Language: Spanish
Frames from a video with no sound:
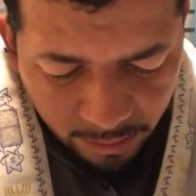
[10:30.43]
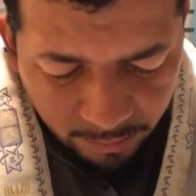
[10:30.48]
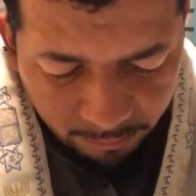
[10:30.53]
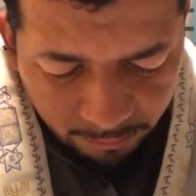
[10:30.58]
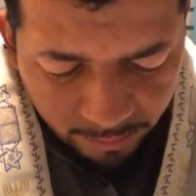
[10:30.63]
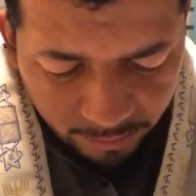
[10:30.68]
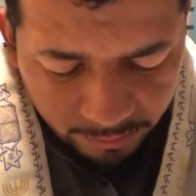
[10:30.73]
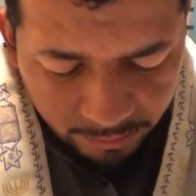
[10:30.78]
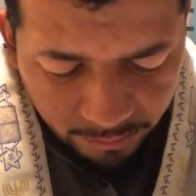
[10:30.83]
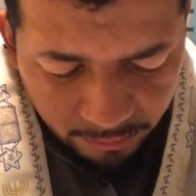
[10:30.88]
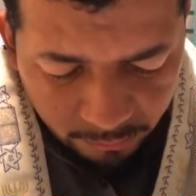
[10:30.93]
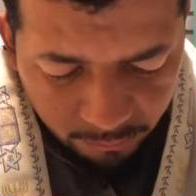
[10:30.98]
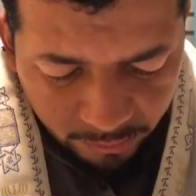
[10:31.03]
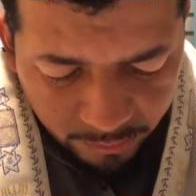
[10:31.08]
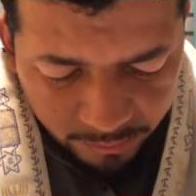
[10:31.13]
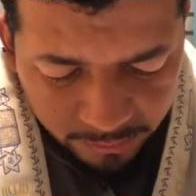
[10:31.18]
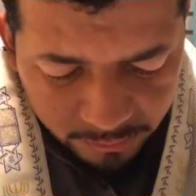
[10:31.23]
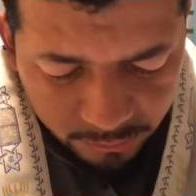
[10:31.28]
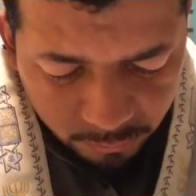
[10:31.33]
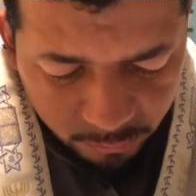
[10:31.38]
Bendito
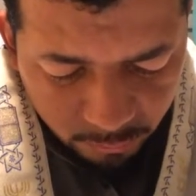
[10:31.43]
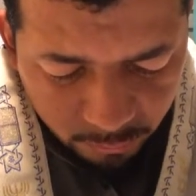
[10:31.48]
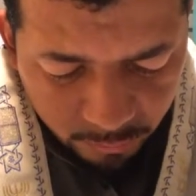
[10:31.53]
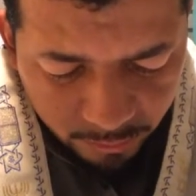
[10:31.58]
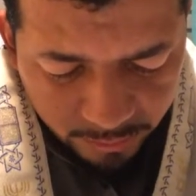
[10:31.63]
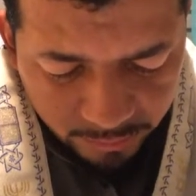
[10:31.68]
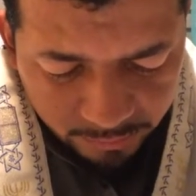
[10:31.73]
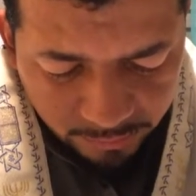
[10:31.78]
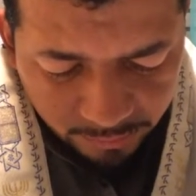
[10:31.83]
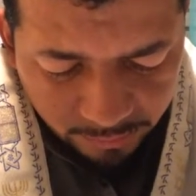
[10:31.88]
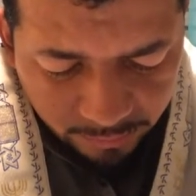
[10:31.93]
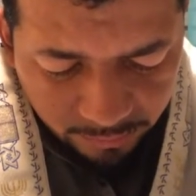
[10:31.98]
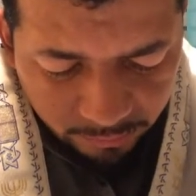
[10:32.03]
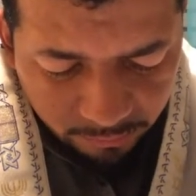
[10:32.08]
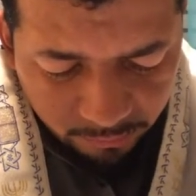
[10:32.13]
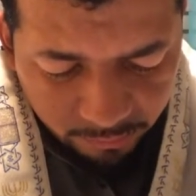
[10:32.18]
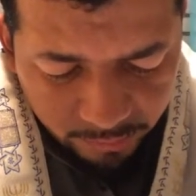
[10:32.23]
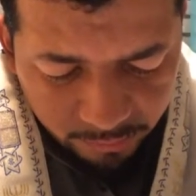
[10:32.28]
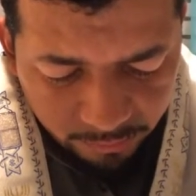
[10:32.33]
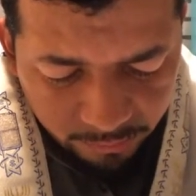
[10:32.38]
eres tú,
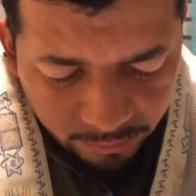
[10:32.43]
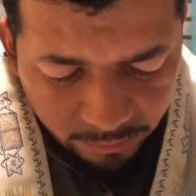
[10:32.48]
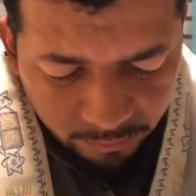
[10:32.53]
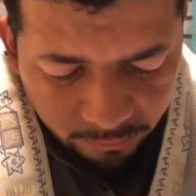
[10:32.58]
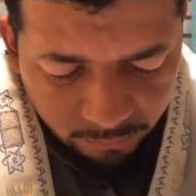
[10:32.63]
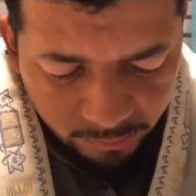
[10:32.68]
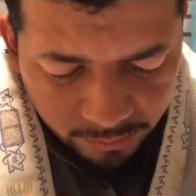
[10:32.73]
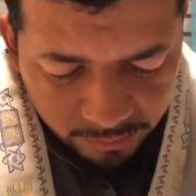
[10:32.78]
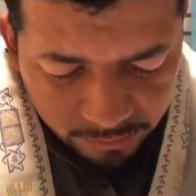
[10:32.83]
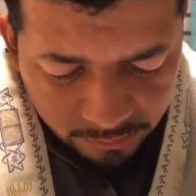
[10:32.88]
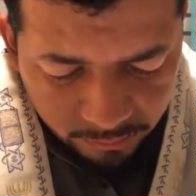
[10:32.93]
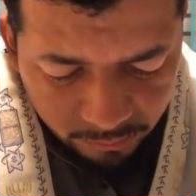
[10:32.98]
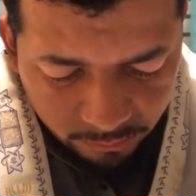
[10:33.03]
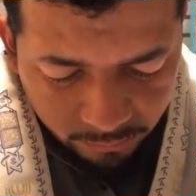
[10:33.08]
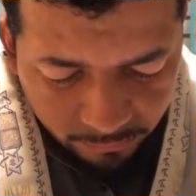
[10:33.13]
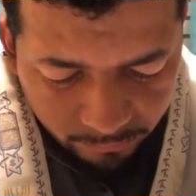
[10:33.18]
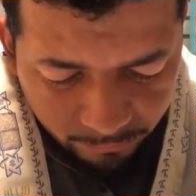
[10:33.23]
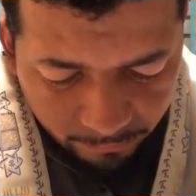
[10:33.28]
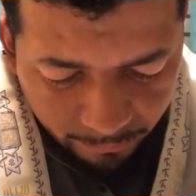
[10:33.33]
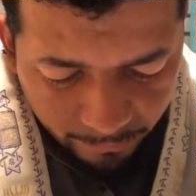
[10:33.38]
eterno Elohim nuestro,
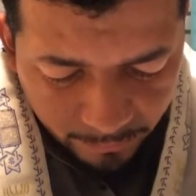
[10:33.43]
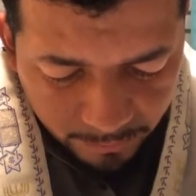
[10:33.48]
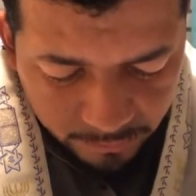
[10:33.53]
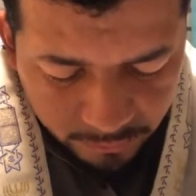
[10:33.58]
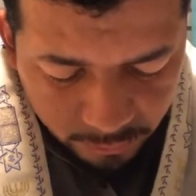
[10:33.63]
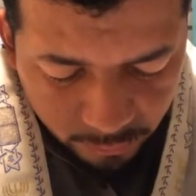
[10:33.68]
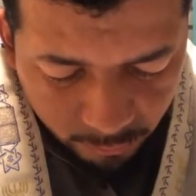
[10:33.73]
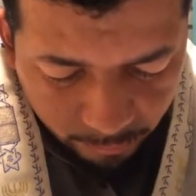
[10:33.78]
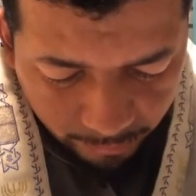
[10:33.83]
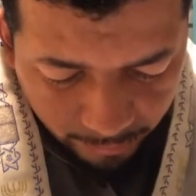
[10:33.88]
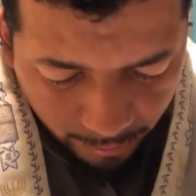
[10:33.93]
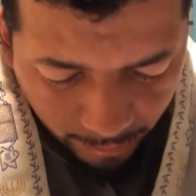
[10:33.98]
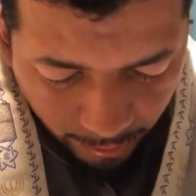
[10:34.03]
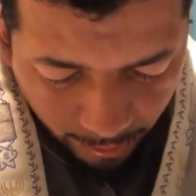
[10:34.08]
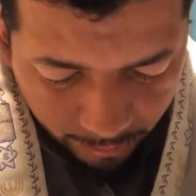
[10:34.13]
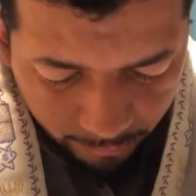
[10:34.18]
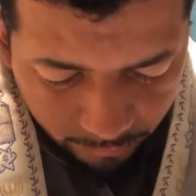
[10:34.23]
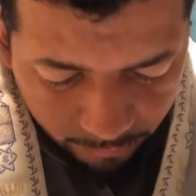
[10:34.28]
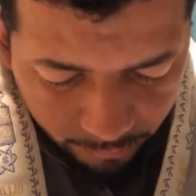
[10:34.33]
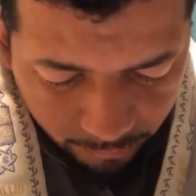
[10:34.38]

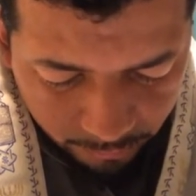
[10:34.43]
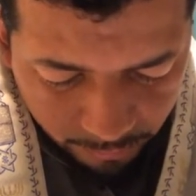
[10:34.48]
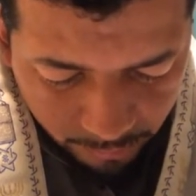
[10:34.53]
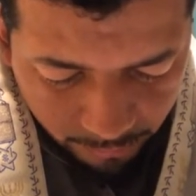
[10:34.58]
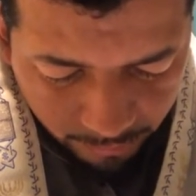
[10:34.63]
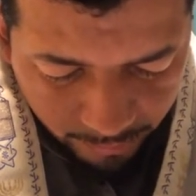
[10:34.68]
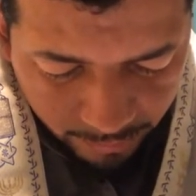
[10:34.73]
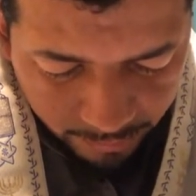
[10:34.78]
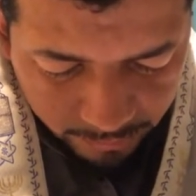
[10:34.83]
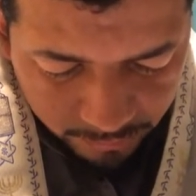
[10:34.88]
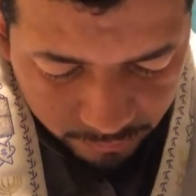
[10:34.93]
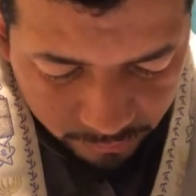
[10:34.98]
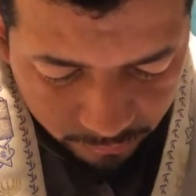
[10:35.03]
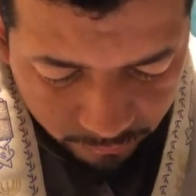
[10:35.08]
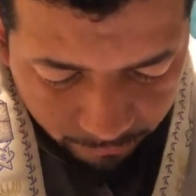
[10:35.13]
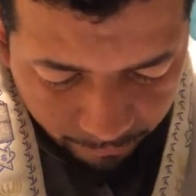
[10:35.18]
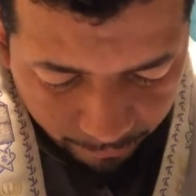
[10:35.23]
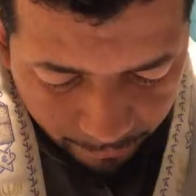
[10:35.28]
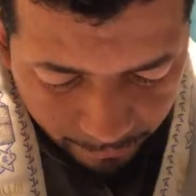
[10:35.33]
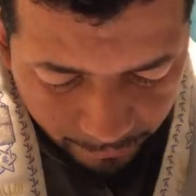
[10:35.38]
soberano del universo,
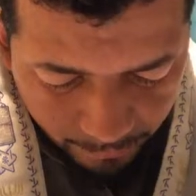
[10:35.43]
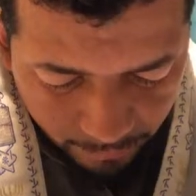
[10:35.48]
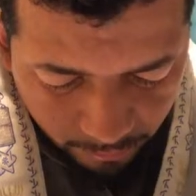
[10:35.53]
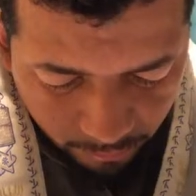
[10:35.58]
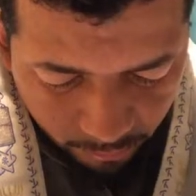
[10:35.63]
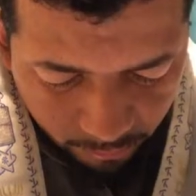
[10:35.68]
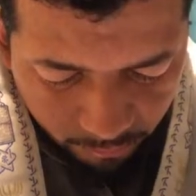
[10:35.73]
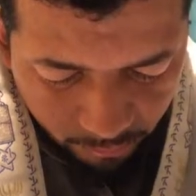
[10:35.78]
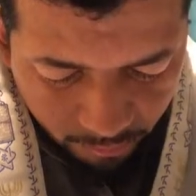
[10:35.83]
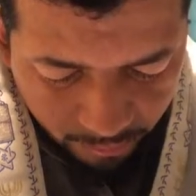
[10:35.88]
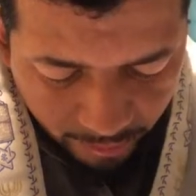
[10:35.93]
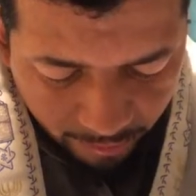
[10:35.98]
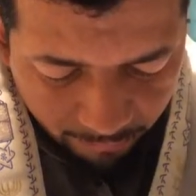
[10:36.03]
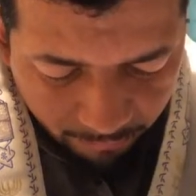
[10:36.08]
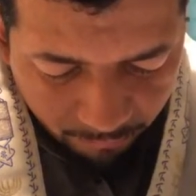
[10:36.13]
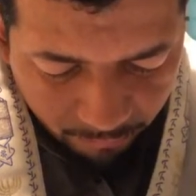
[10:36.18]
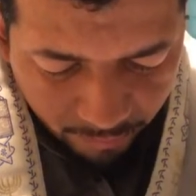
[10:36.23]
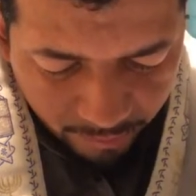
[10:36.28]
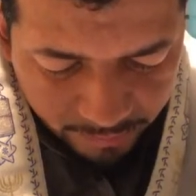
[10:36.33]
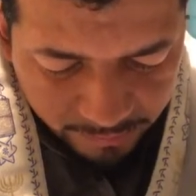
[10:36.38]
que otorga
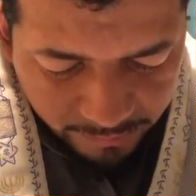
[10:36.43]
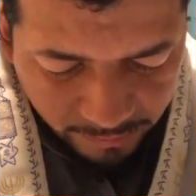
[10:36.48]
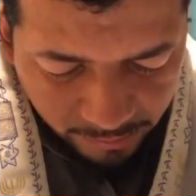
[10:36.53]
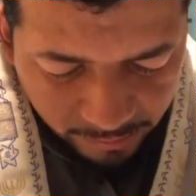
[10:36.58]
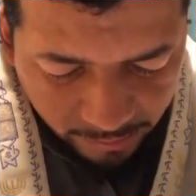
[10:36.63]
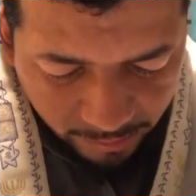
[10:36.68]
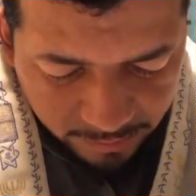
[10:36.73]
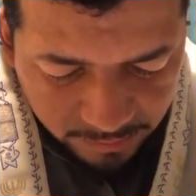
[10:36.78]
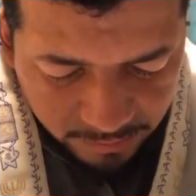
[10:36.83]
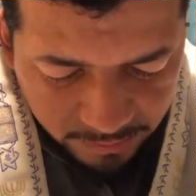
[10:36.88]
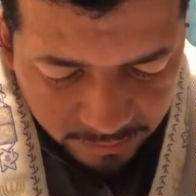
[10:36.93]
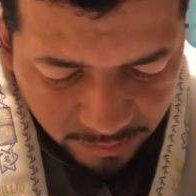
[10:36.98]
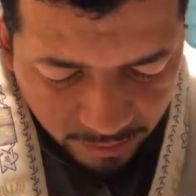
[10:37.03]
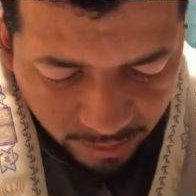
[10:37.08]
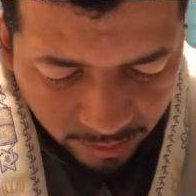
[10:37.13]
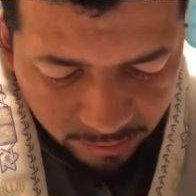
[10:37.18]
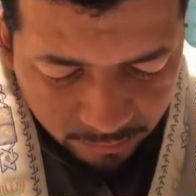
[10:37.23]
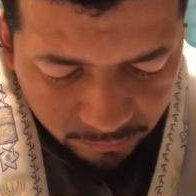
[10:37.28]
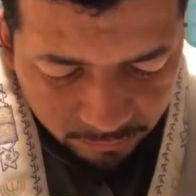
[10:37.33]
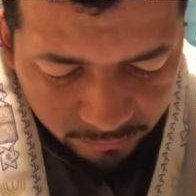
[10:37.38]
fuerza al
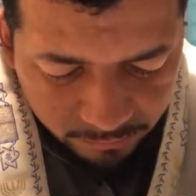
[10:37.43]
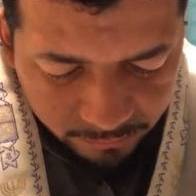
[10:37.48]
cansado.